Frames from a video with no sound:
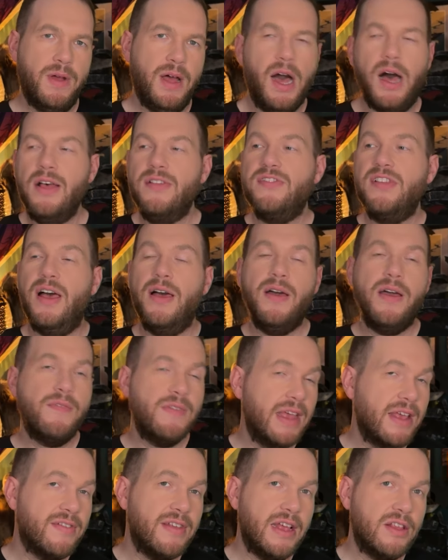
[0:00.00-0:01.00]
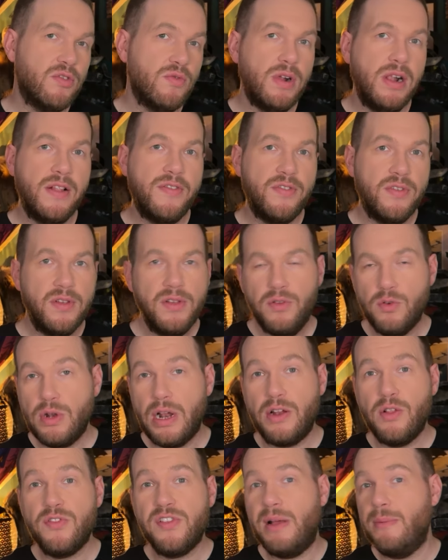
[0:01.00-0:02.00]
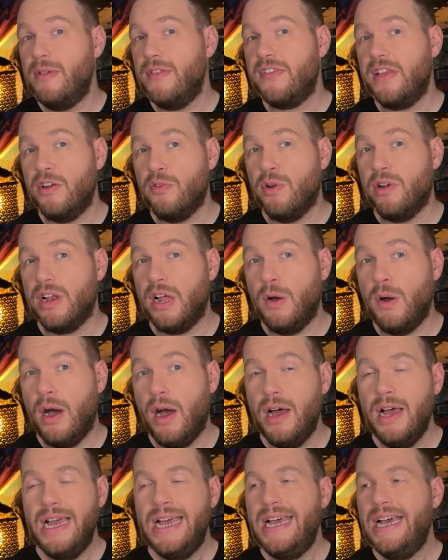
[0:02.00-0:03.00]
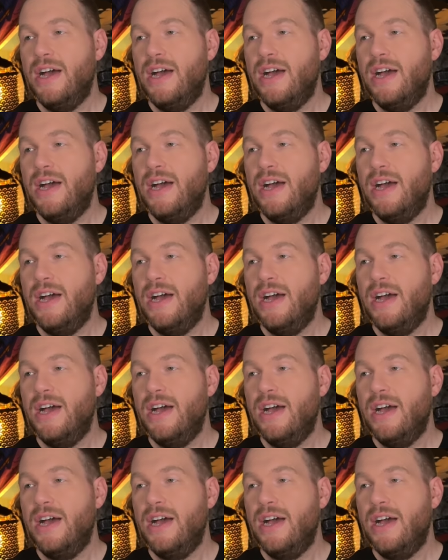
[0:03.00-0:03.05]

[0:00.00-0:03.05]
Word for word: Außer, wie gesagt, du willst oder du sammelst Edward Dauer